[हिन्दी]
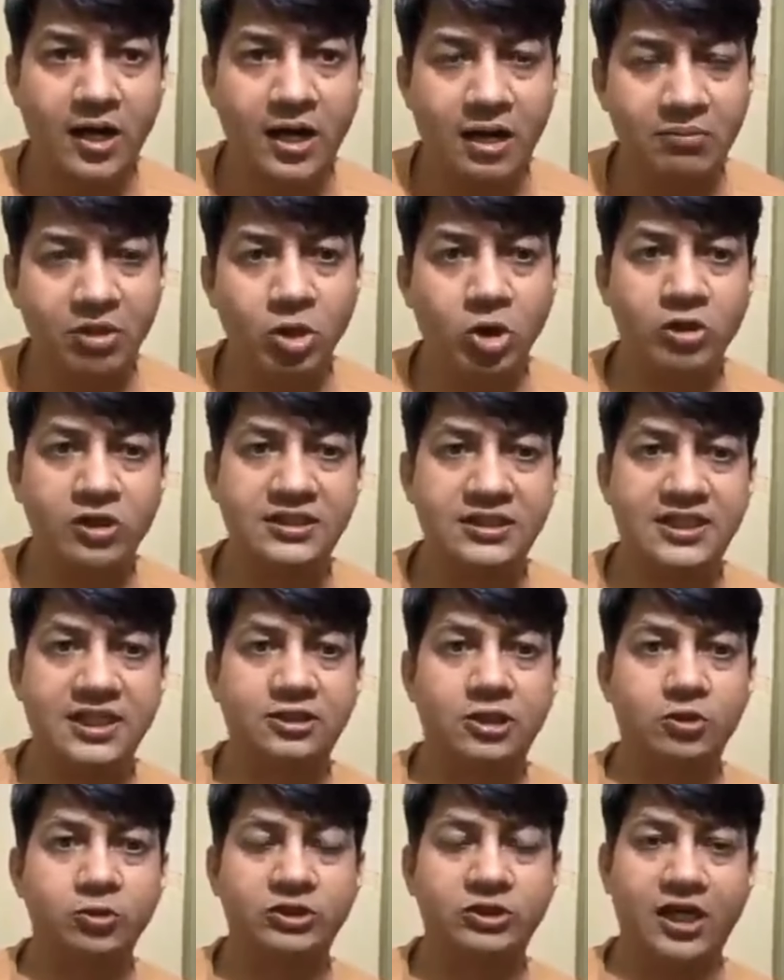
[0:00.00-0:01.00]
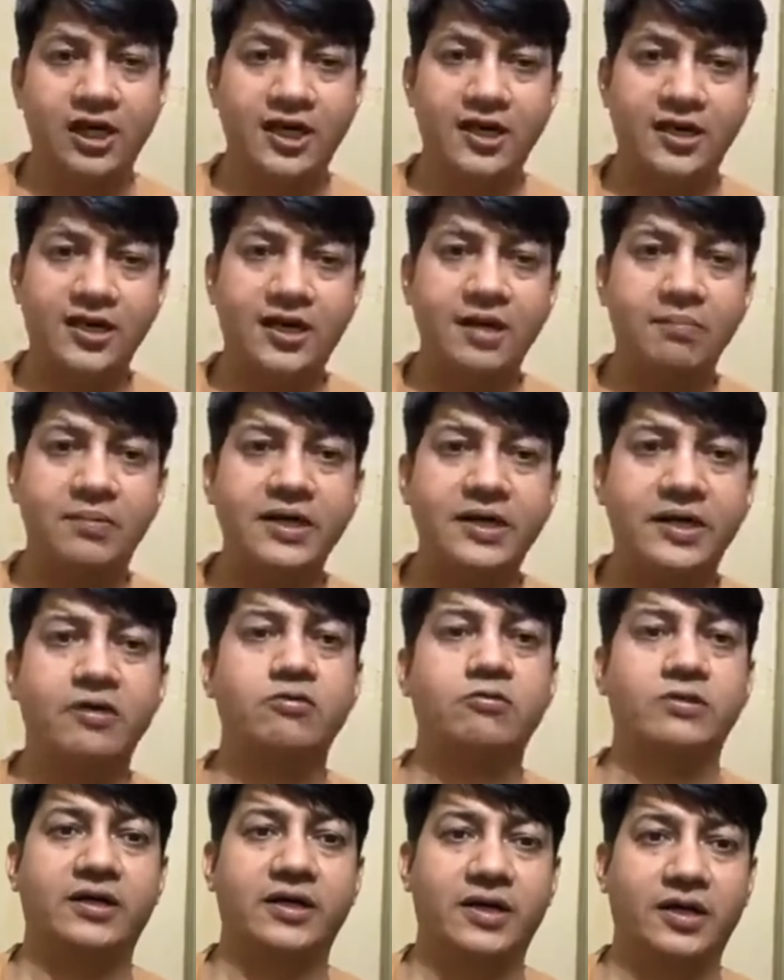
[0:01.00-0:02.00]
और हम लोग इसका सोल्यूशन लेकर के
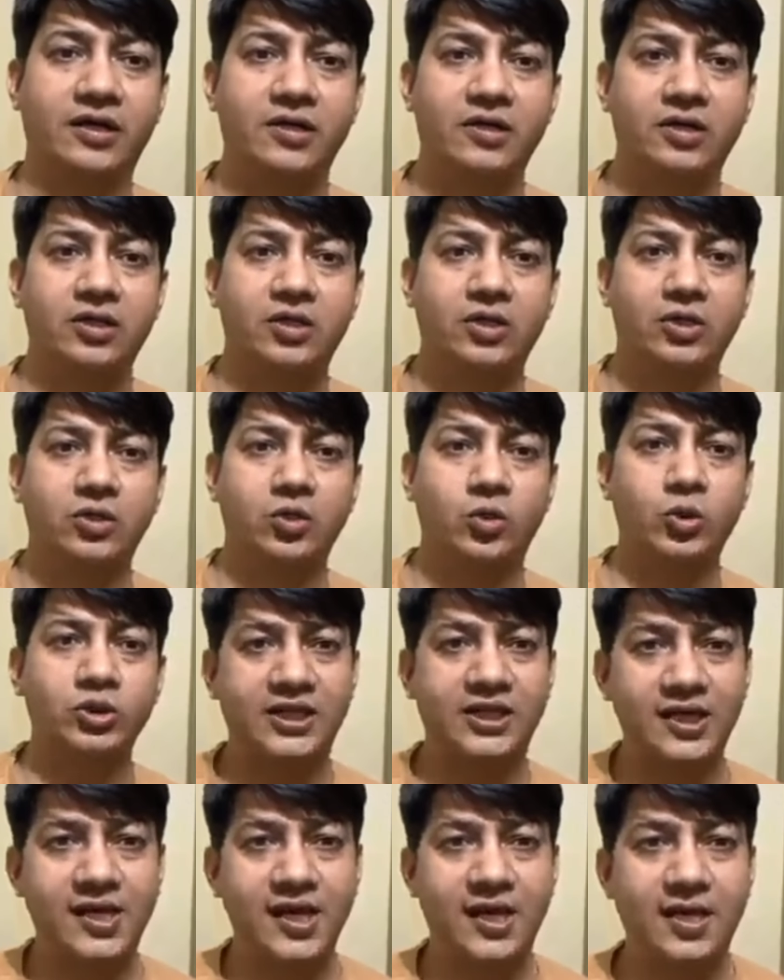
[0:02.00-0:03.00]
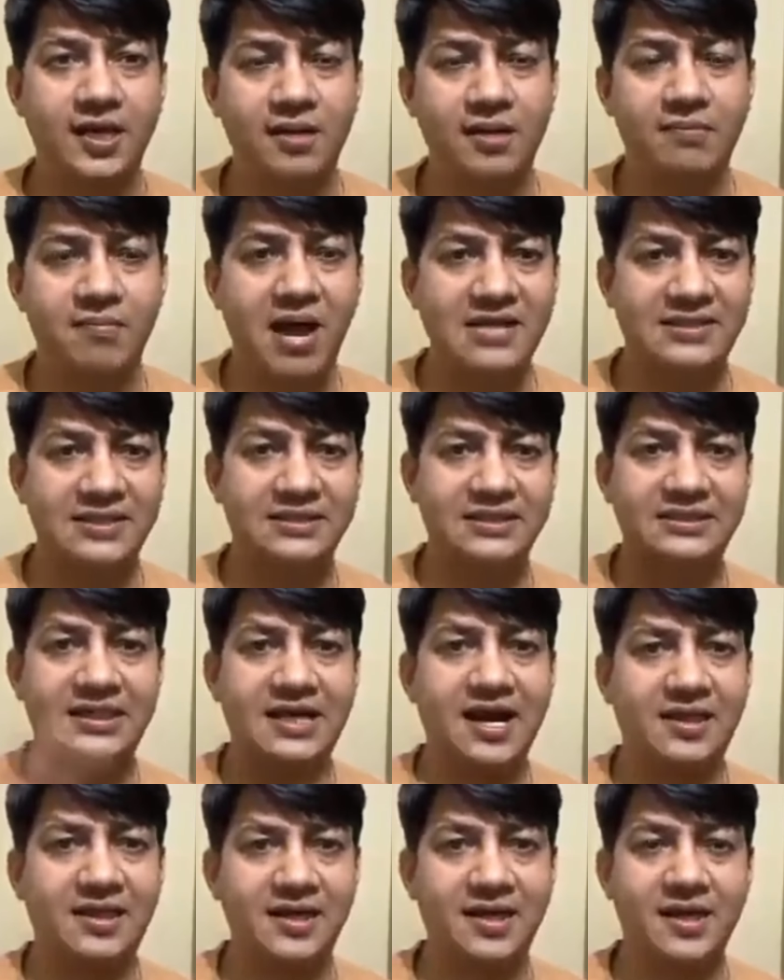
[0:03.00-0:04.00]
बैठे हुए हैं कुछ गधे मैसेजेस
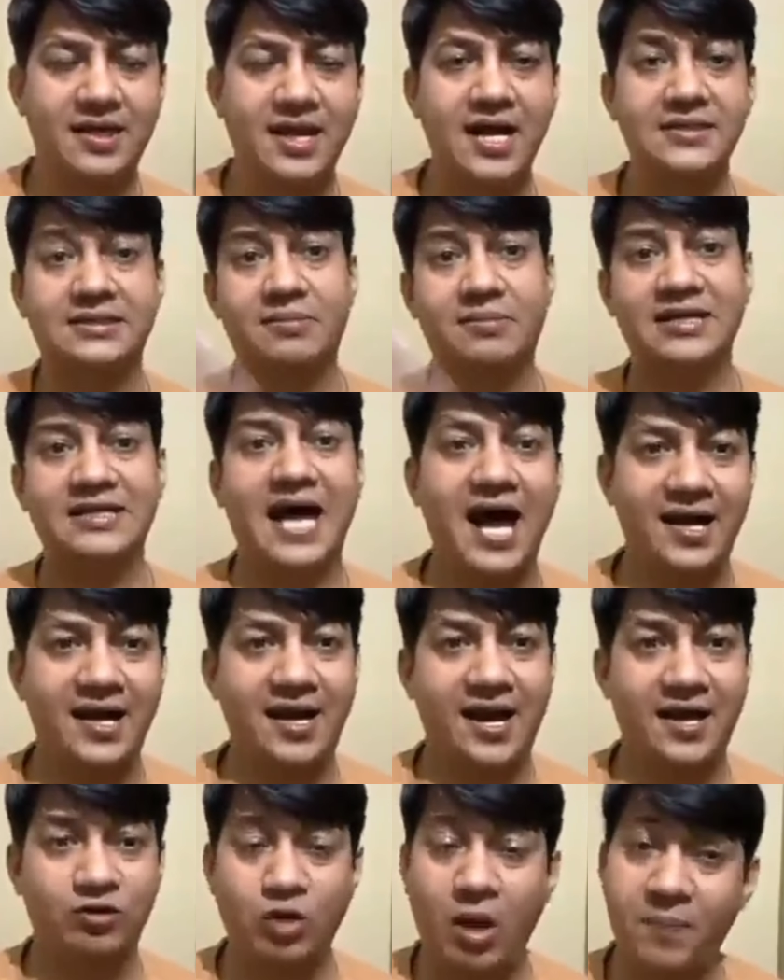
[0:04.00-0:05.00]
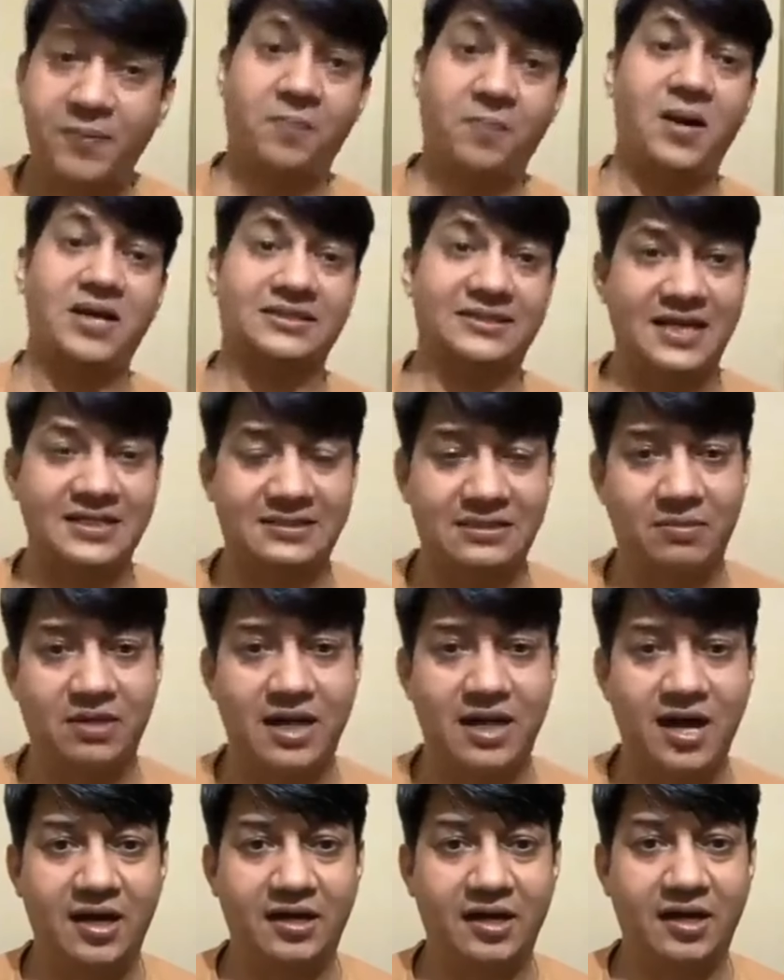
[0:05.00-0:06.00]
करते हैं क्या समाधान है तो आपके पास क्या
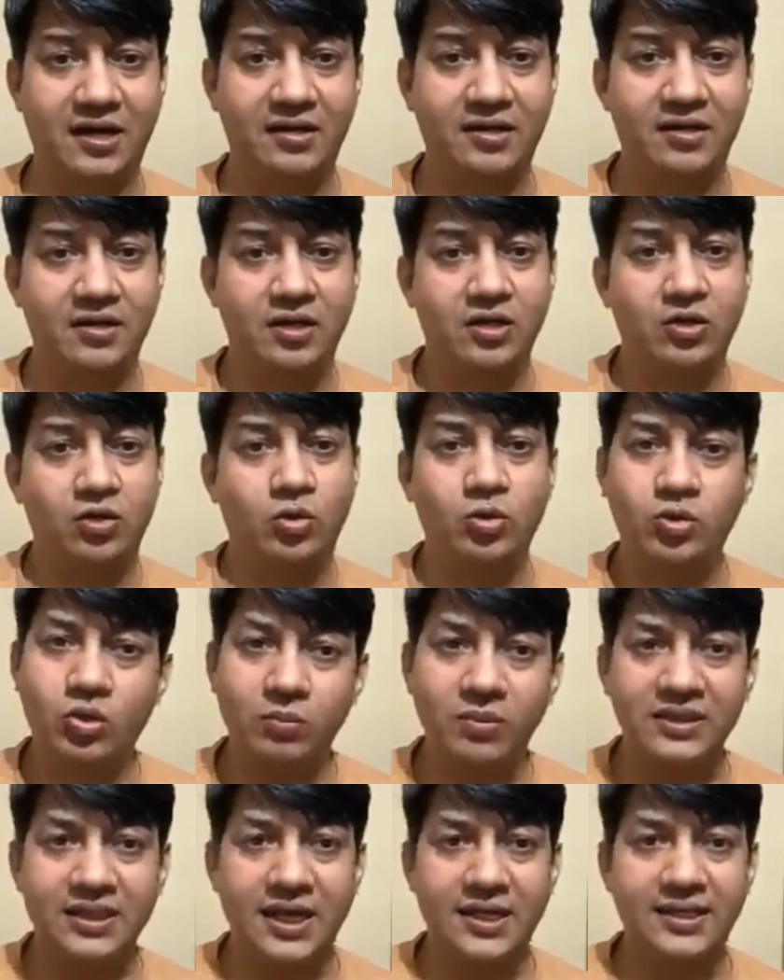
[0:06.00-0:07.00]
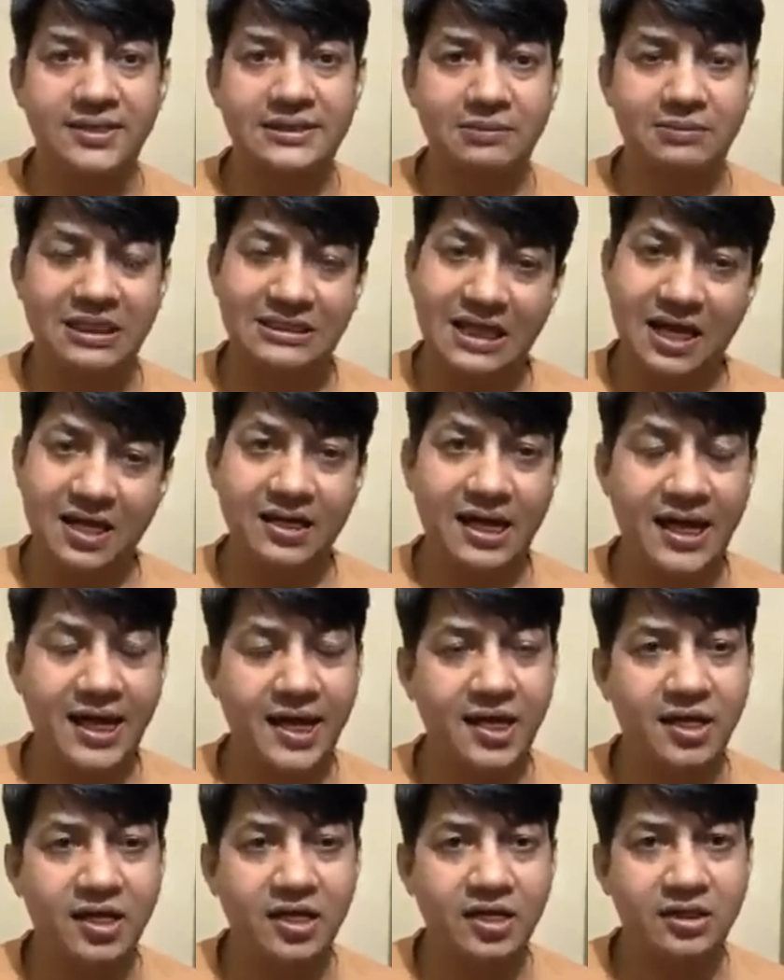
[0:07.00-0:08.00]
समाधान है उनको बता दें समाधान
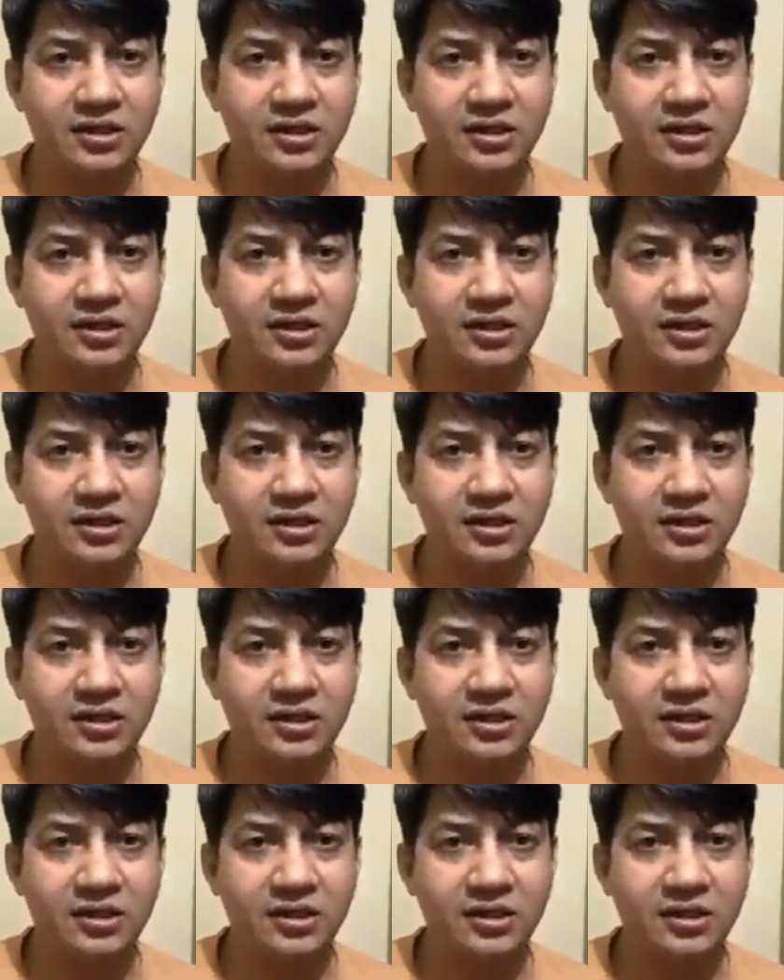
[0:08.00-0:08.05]
है